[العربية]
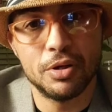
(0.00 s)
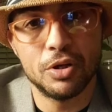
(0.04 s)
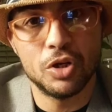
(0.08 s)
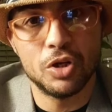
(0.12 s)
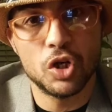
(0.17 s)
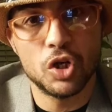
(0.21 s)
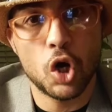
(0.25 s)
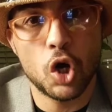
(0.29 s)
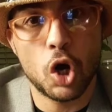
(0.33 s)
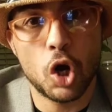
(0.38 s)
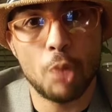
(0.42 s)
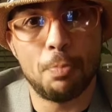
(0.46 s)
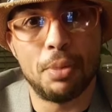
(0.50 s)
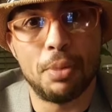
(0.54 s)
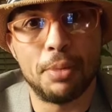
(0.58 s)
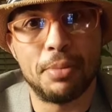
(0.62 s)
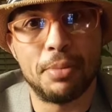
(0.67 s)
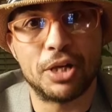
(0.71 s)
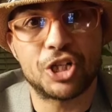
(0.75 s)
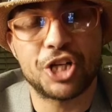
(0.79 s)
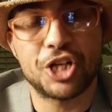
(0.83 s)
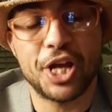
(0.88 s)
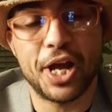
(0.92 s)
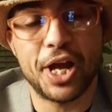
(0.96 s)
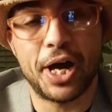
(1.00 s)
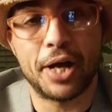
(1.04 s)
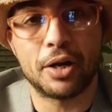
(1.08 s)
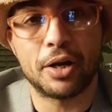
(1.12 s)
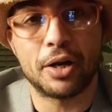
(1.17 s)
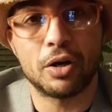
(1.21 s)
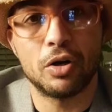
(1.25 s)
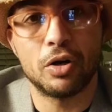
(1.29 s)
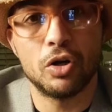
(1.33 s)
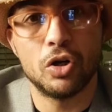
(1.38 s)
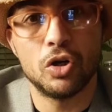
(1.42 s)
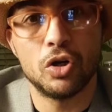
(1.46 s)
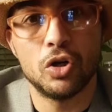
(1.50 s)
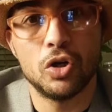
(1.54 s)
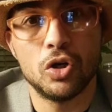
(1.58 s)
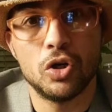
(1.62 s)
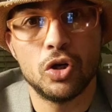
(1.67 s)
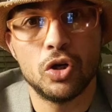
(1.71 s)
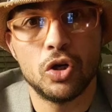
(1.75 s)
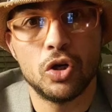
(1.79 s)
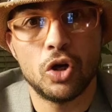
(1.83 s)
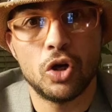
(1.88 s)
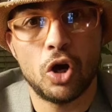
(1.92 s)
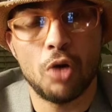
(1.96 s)
حب المشاعر
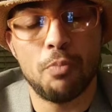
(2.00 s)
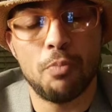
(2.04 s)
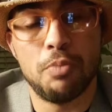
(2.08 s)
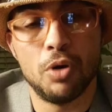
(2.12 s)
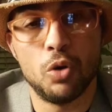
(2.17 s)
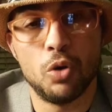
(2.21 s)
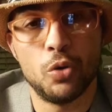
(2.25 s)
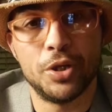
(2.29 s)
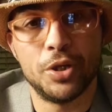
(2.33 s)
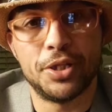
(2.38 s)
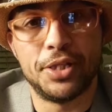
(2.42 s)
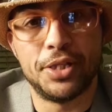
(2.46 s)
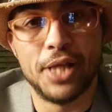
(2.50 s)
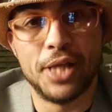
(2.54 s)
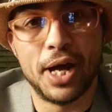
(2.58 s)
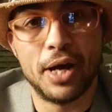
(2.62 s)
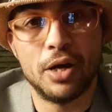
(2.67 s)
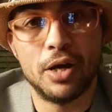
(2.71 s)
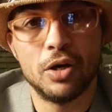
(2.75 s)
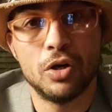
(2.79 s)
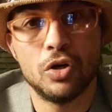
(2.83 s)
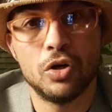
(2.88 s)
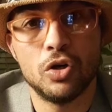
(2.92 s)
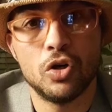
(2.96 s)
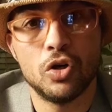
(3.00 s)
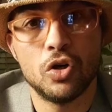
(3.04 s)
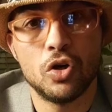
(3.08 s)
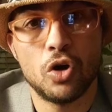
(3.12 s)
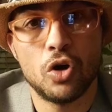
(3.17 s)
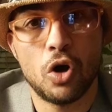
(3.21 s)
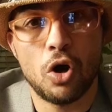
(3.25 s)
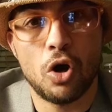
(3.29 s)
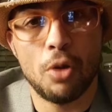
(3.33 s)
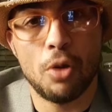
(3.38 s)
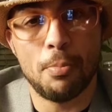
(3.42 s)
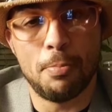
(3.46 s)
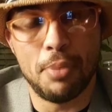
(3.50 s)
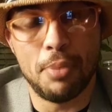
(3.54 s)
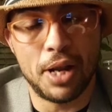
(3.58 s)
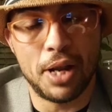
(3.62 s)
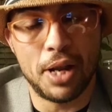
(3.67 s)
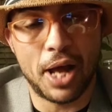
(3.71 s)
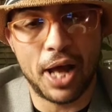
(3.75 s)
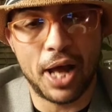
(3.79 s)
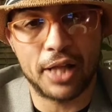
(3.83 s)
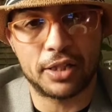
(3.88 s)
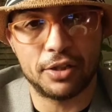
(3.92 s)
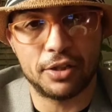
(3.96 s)
حب الودة حب
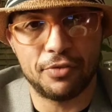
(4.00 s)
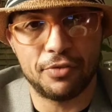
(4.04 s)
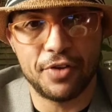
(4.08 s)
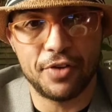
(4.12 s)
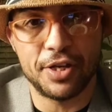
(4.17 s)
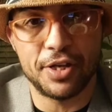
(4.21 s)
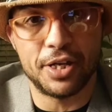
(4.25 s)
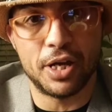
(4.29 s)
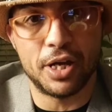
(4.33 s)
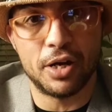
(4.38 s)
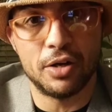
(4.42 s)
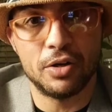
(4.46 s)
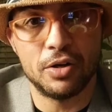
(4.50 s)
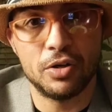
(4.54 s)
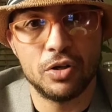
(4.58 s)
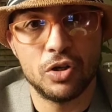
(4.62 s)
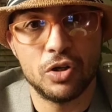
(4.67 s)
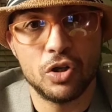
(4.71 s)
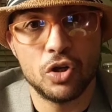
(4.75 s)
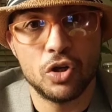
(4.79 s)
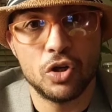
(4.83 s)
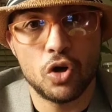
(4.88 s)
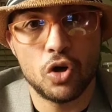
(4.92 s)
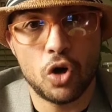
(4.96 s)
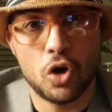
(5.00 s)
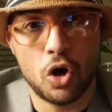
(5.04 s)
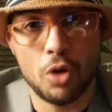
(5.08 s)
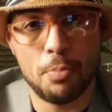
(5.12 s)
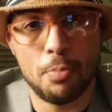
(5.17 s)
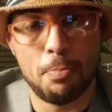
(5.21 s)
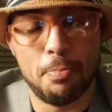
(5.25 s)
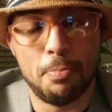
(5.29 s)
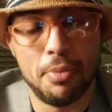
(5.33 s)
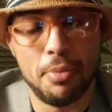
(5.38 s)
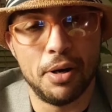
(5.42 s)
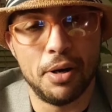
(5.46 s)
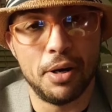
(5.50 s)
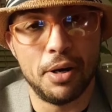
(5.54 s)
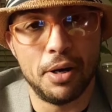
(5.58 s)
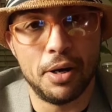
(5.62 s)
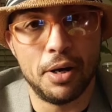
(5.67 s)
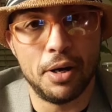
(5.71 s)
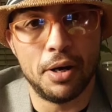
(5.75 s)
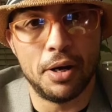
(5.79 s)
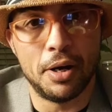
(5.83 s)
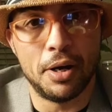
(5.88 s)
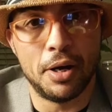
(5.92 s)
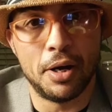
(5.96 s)
العاطفية حب
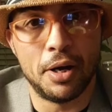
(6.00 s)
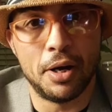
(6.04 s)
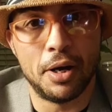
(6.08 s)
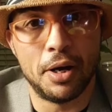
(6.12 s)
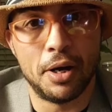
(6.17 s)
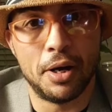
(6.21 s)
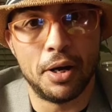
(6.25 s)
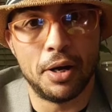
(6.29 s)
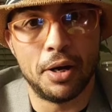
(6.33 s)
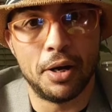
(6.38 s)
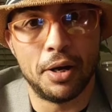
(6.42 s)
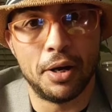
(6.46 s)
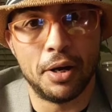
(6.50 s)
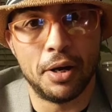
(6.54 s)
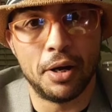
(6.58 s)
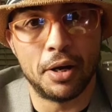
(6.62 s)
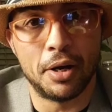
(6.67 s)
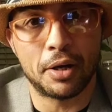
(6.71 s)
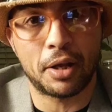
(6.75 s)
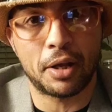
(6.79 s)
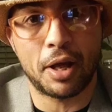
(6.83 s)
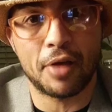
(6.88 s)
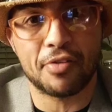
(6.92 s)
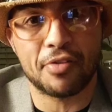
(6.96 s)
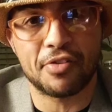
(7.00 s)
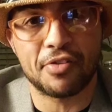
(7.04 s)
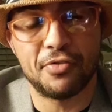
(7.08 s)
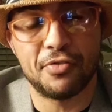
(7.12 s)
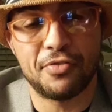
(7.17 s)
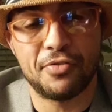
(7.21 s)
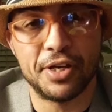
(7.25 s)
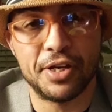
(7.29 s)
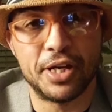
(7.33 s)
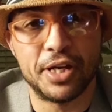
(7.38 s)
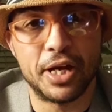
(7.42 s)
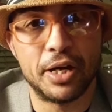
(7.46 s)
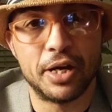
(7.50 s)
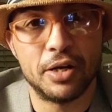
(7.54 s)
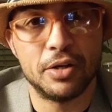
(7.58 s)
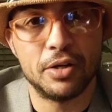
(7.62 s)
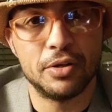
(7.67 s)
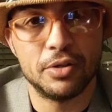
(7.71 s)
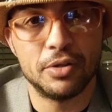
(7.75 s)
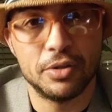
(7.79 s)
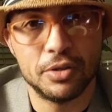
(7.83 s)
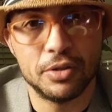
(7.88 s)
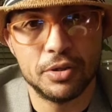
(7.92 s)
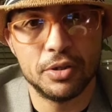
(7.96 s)
آه، القصيفية
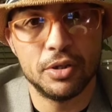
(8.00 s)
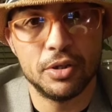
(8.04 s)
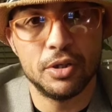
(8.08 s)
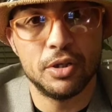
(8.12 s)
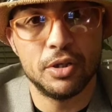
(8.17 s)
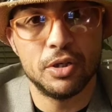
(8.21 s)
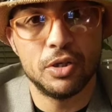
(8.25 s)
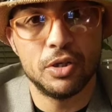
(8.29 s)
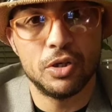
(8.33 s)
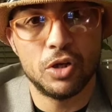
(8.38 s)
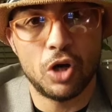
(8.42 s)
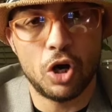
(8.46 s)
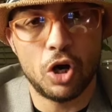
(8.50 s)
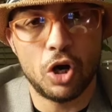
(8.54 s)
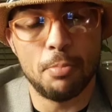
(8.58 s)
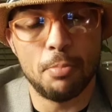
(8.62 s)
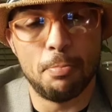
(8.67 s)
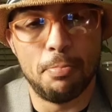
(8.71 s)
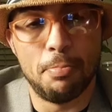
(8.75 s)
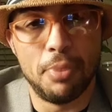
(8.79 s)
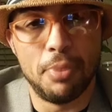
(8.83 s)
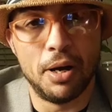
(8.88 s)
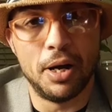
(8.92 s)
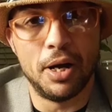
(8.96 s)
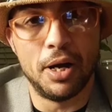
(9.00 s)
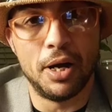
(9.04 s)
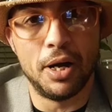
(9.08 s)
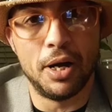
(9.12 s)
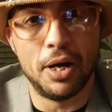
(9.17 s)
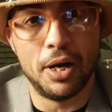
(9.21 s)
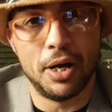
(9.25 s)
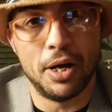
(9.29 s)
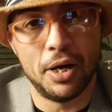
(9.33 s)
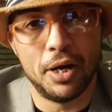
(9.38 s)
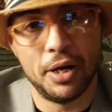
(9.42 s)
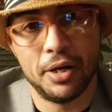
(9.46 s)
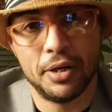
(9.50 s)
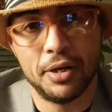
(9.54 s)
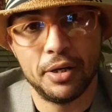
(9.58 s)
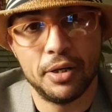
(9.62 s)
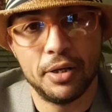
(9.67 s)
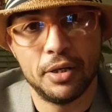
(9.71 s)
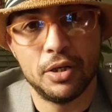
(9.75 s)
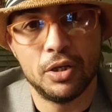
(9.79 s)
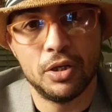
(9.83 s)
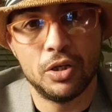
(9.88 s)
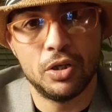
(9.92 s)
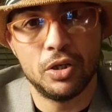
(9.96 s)
حب حب
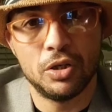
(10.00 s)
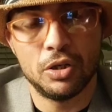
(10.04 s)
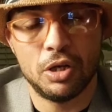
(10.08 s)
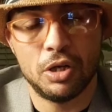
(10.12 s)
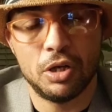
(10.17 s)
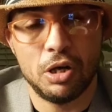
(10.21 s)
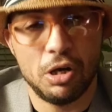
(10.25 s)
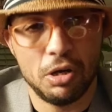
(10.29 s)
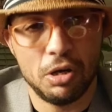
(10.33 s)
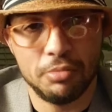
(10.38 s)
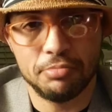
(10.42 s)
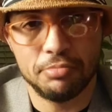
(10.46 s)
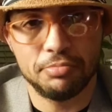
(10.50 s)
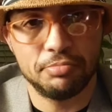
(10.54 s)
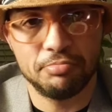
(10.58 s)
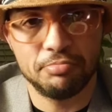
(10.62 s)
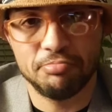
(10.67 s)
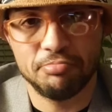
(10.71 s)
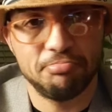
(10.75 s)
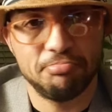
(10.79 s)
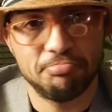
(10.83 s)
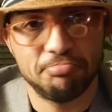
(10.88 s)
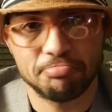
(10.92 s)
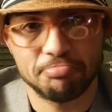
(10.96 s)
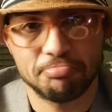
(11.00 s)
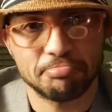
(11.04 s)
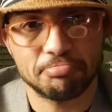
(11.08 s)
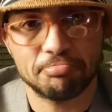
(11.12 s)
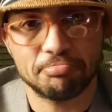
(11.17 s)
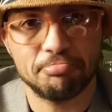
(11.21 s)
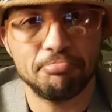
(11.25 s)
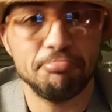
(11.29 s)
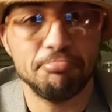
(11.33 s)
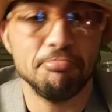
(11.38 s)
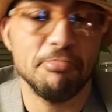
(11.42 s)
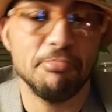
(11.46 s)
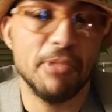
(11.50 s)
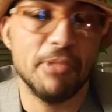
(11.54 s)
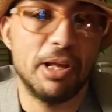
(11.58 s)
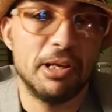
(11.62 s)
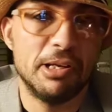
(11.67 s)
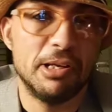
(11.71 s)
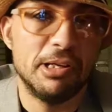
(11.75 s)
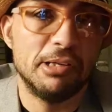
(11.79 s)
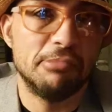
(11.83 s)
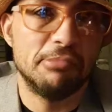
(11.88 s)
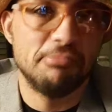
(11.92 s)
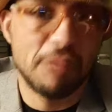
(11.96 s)
عذري حب افلاطوني
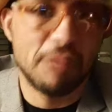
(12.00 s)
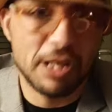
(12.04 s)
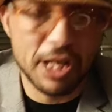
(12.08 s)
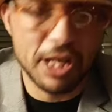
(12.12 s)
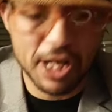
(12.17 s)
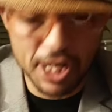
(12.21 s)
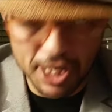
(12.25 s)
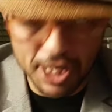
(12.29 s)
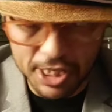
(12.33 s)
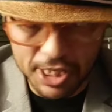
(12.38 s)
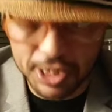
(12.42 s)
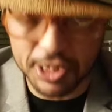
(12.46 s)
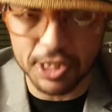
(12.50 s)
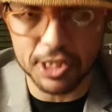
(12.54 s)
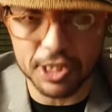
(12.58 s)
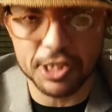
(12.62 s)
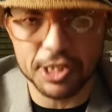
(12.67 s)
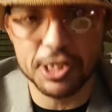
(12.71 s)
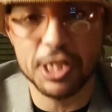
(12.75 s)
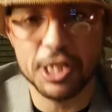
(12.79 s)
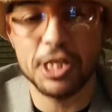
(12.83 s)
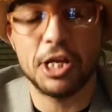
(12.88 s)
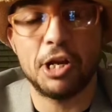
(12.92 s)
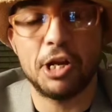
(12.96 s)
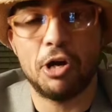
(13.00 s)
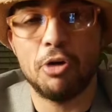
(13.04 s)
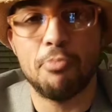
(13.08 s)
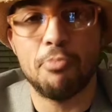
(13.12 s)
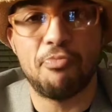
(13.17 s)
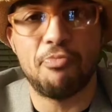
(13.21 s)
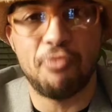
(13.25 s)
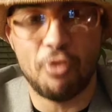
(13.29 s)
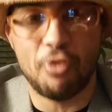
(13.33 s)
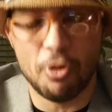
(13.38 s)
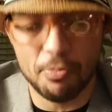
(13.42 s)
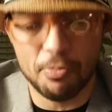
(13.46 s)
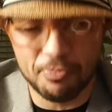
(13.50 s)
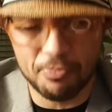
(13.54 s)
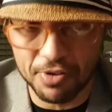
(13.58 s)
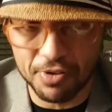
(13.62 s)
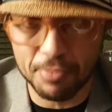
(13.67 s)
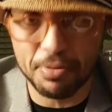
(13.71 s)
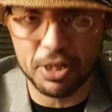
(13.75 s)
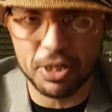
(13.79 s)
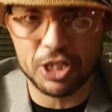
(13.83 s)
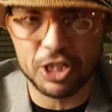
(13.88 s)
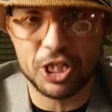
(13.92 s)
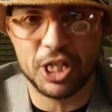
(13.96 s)
ما نعرفش هي الحب حب فيه
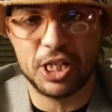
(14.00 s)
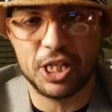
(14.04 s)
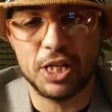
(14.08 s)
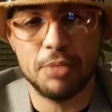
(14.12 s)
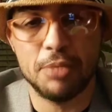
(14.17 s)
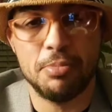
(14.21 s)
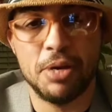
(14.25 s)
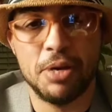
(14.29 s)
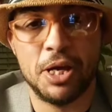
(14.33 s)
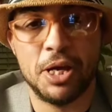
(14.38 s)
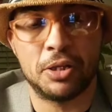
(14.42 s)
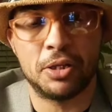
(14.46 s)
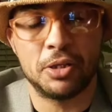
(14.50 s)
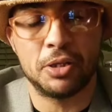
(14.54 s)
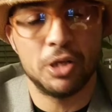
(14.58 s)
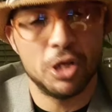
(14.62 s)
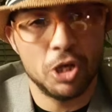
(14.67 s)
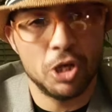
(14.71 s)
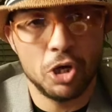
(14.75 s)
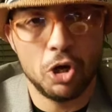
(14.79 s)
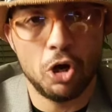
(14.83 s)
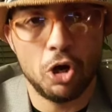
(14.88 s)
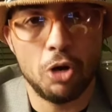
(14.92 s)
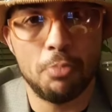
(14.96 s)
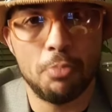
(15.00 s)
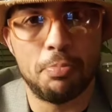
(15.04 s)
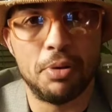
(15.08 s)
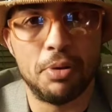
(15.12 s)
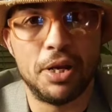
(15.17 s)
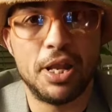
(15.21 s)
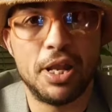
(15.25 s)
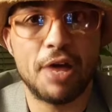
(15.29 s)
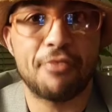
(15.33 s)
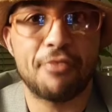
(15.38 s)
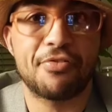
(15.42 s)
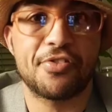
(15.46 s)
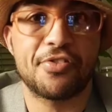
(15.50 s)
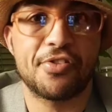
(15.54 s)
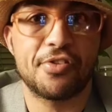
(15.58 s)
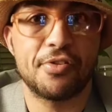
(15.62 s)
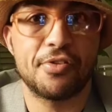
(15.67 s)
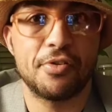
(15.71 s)
برشا كلمات حب النفس